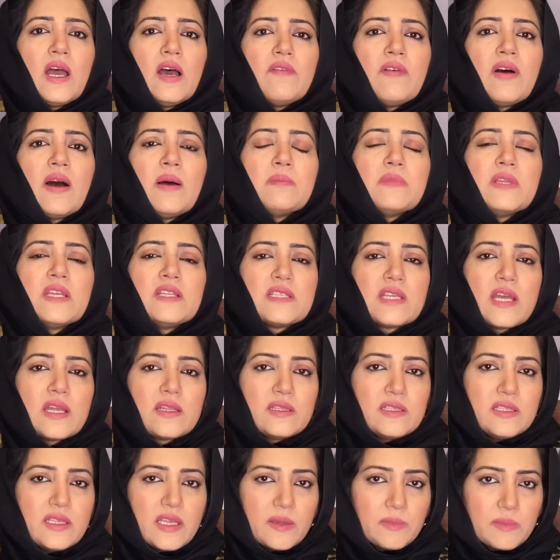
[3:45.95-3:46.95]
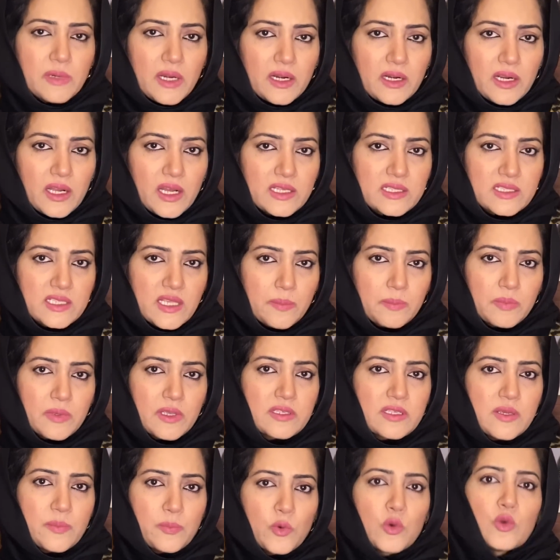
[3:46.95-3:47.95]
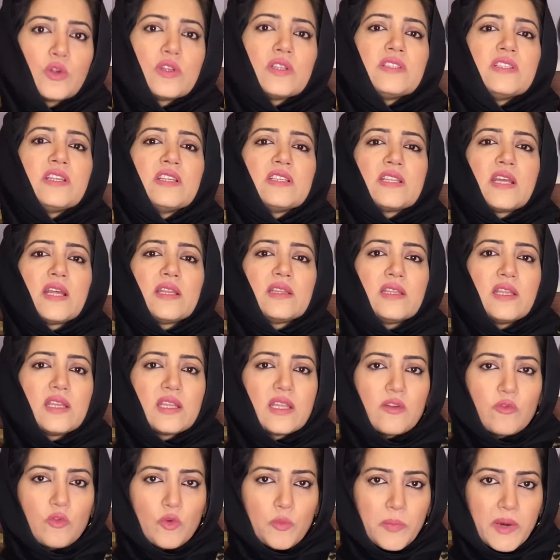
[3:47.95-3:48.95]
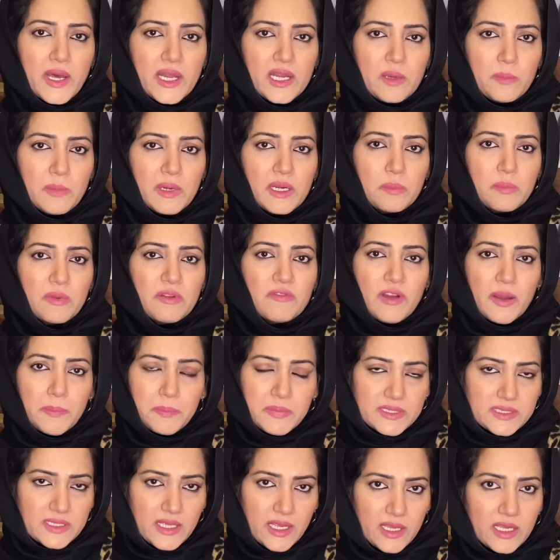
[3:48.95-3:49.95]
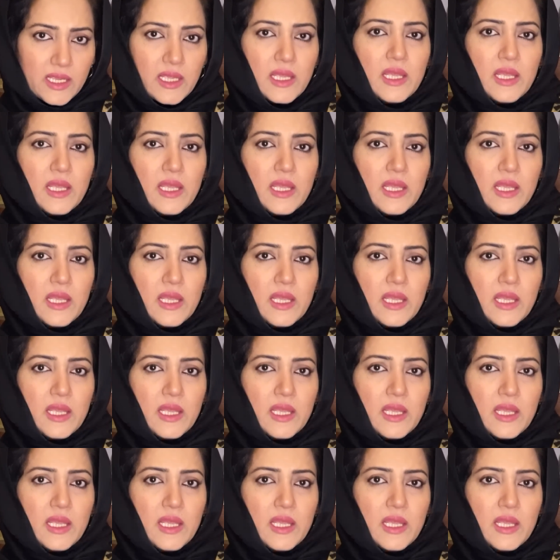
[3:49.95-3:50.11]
आवाम ये चाहती है इमरान खान साहब के सपोर्टर्स ये चाहते हैं कि वो पार्लियामेंट में वापस आए